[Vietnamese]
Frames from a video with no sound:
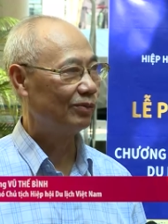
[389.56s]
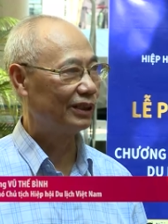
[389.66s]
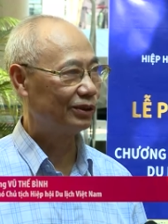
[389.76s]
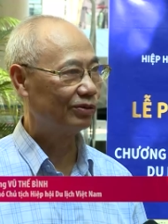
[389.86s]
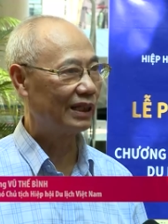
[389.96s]

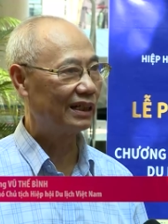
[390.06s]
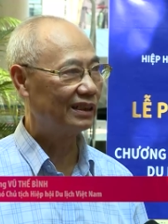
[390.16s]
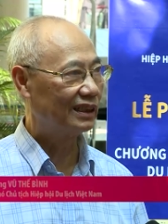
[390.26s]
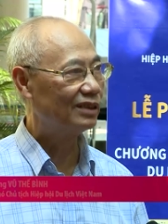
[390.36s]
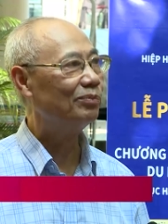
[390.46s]
mà chúng ta
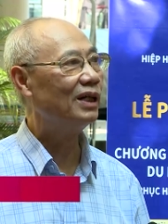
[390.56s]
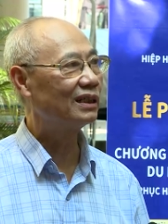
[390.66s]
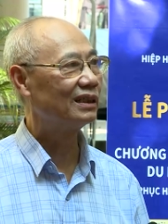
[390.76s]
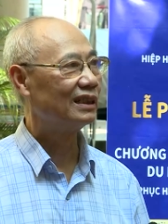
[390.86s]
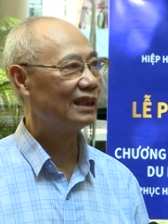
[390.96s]
cứ từng
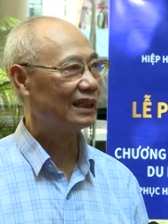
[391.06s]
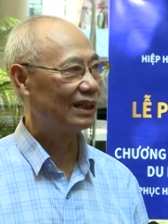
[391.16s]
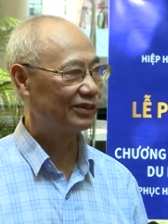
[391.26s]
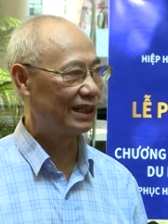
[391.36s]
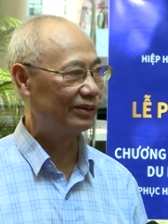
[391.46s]
bước
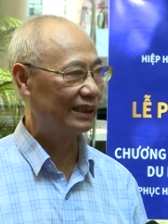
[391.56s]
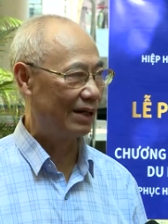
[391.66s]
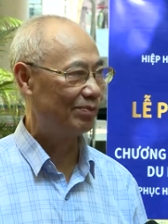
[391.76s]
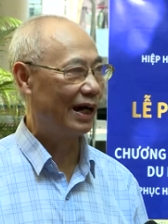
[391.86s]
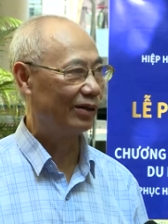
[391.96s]
làm sao để
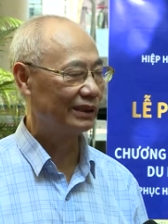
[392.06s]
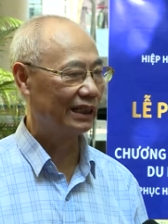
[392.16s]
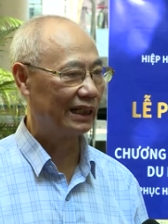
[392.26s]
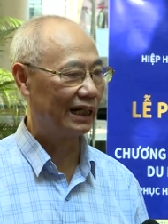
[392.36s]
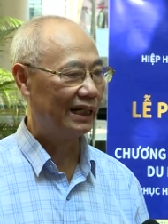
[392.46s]
đảm bảo
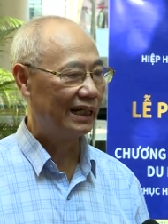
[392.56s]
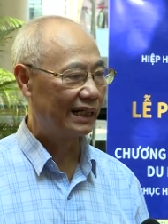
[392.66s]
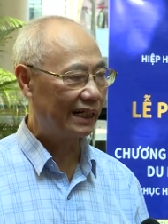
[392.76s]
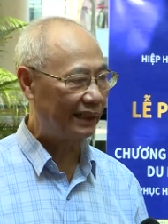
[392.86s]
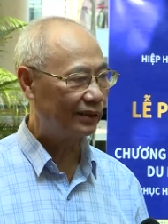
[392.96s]
rằng là
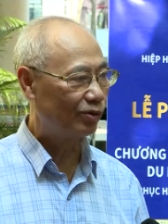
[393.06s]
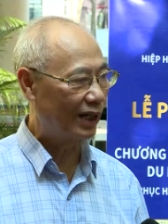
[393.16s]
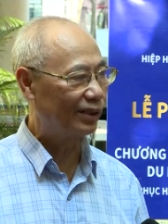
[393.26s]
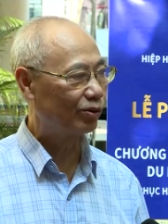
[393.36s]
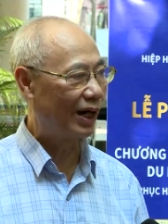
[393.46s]
khách cũng
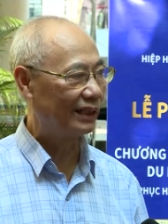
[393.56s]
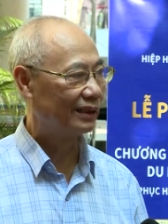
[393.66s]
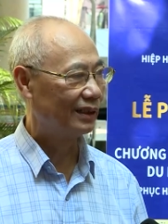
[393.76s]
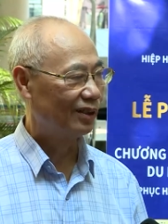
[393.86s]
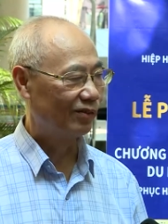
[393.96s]
an toàn
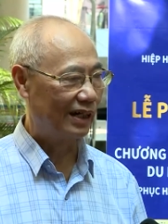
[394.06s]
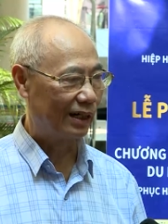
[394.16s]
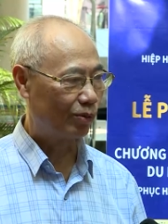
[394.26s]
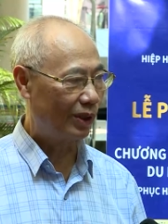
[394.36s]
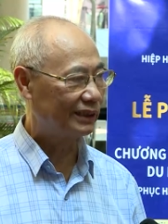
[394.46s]

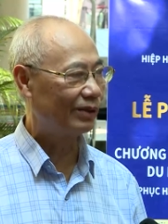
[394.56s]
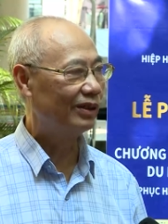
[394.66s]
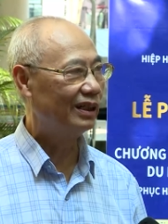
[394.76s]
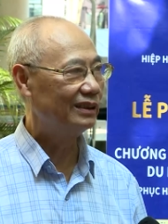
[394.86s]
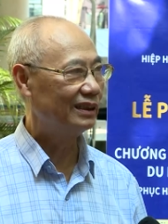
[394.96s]
và quan
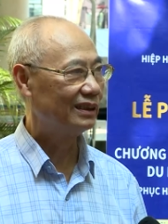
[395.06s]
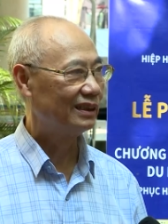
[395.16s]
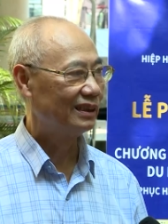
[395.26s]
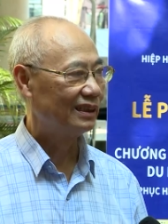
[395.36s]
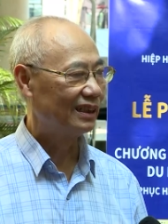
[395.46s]
trọng hơn ấy,
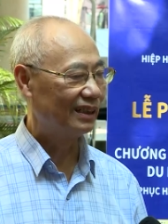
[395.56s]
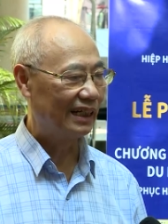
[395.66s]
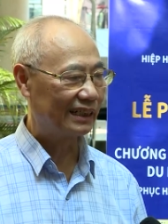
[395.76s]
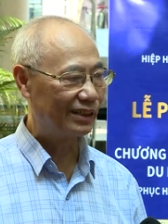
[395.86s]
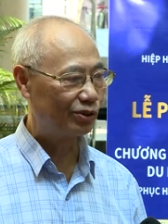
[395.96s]
đó
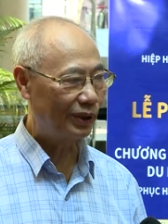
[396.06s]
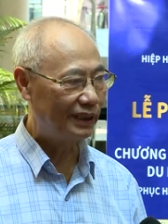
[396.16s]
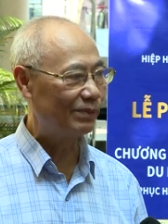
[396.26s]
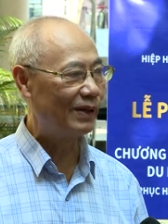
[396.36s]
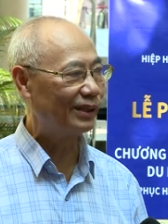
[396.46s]
là các doanh
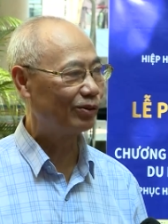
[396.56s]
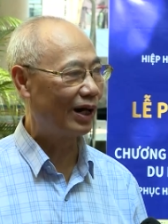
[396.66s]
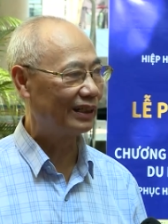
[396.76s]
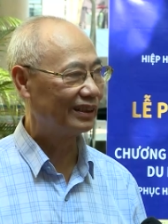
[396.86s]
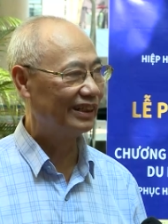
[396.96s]
nghiệp an
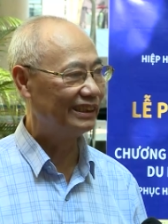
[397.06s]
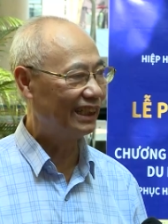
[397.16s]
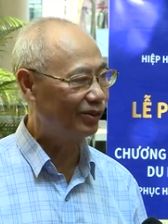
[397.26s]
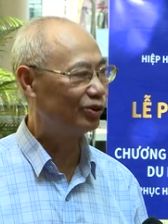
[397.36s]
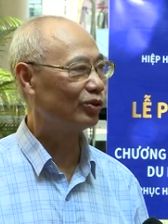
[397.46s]
toàn, người
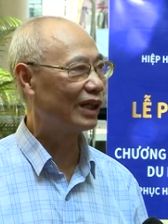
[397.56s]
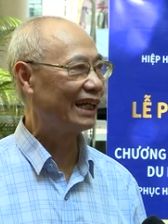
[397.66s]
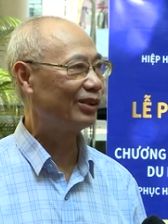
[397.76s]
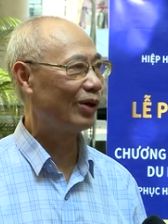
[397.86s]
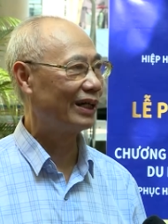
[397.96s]
dân của chúng ta
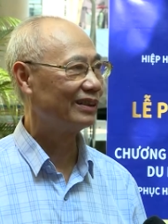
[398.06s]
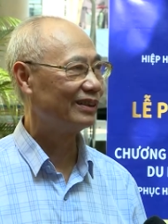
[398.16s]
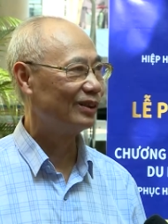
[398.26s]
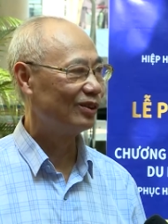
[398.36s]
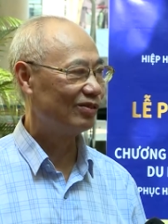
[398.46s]
an toàn
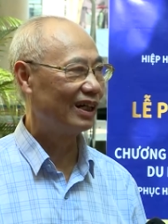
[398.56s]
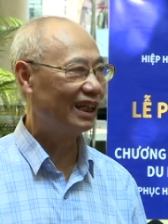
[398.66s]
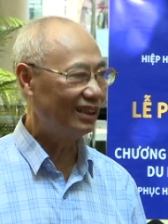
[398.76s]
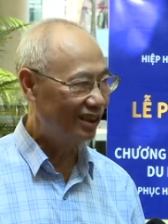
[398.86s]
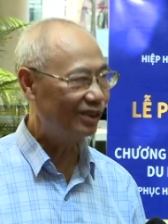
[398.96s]
và
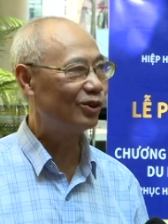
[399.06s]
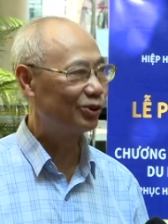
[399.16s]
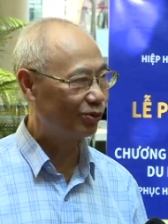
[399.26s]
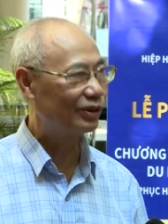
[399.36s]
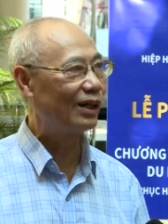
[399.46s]
đất nước của
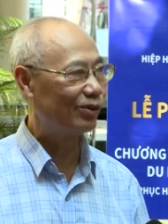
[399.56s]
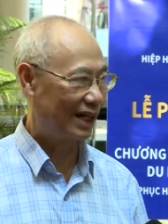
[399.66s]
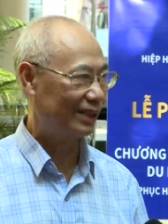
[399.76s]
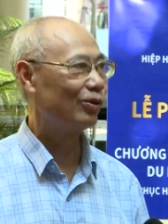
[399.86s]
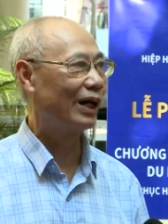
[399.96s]
chúng ta
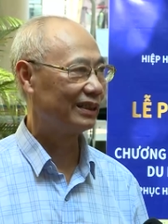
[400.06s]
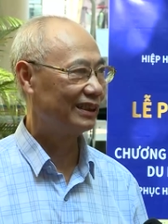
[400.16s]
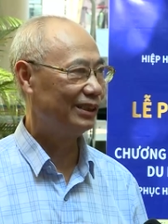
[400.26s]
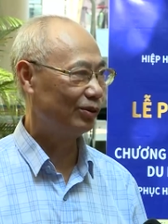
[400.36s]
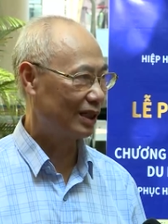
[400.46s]
cũng an toàn
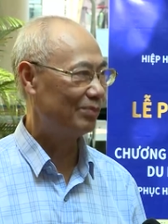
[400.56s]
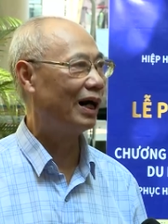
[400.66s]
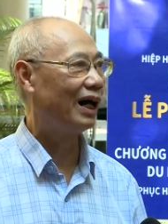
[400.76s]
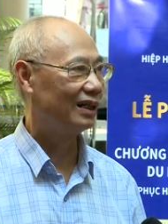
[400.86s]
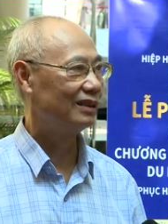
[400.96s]
khi chúng ta mở.